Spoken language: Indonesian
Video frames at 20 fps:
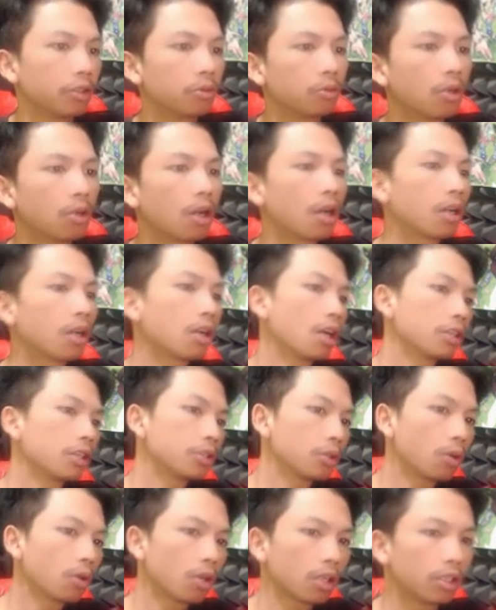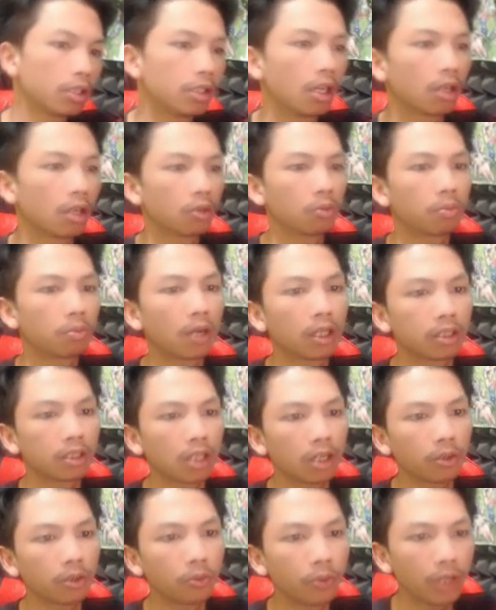gacor jangan lupa
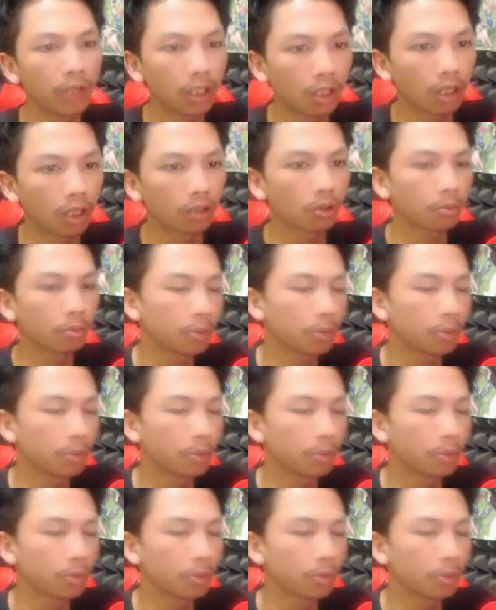cari win atau